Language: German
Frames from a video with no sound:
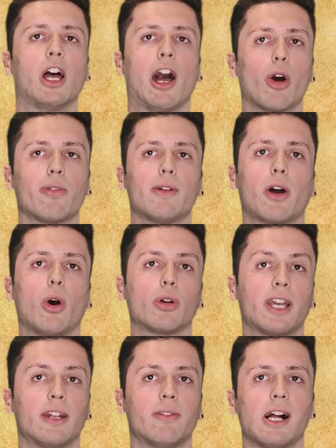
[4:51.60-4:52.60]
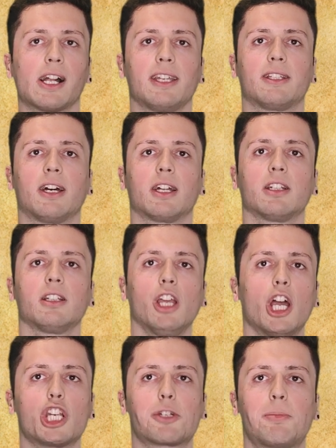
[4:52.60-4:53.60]
Auch wenn Frauen kein Wahlrecht hatten,
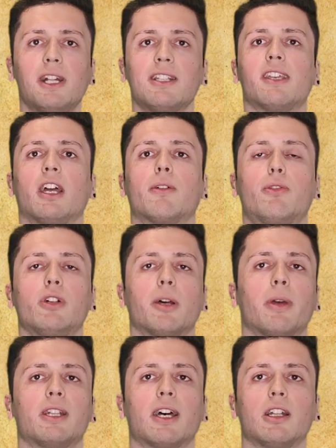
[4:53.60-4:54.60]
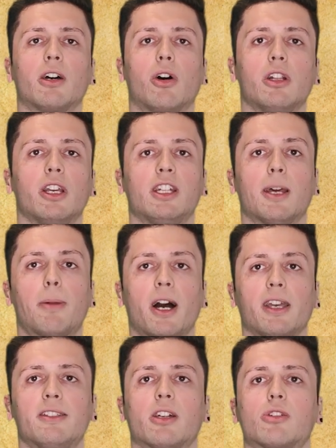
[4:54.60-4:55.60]
spielten sie eine fundamentale Rolle in der
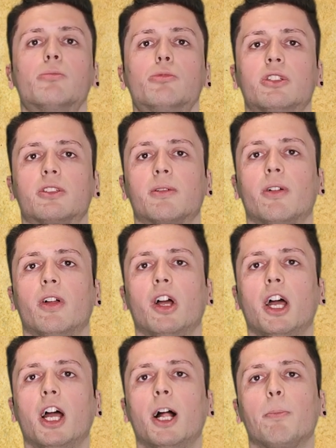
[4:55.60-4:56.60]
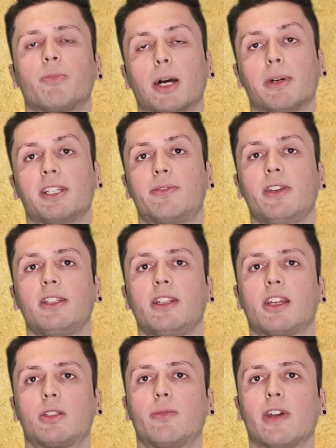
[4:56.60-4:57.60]
Pariser Kommune. Dabei ist
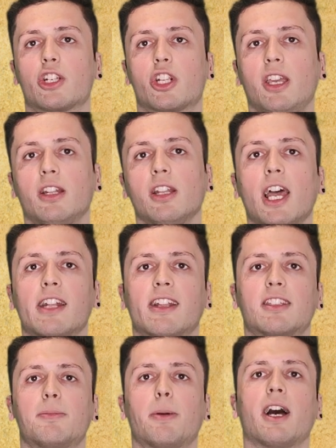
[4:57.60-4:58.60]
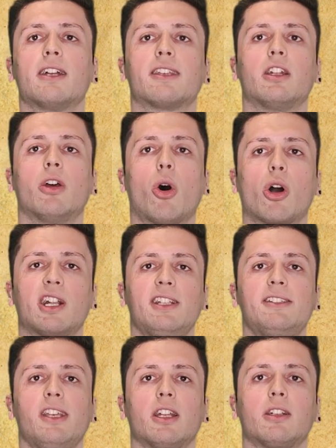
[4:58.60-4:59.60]
wichtig zu verstehen, dass es bereits eine
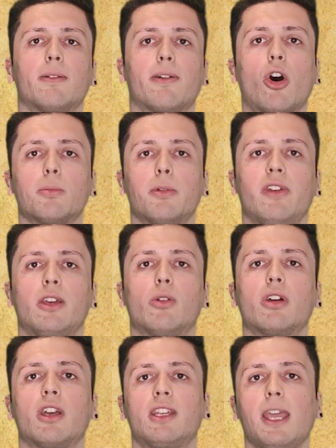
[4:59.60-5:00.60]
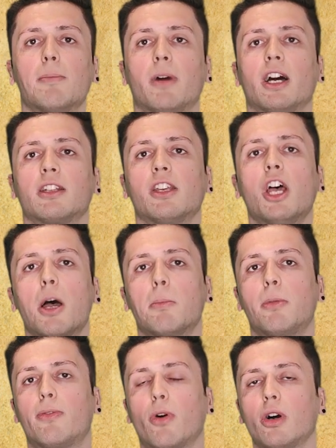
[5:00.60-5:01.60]
organisierte Frauenbewegung gegeben hat,
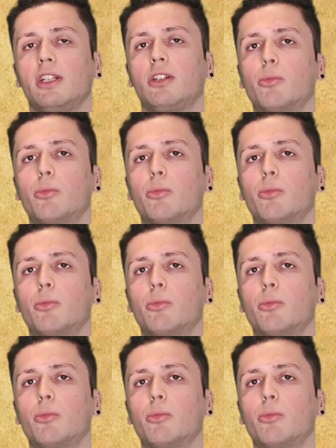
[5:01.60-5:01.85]
bevor die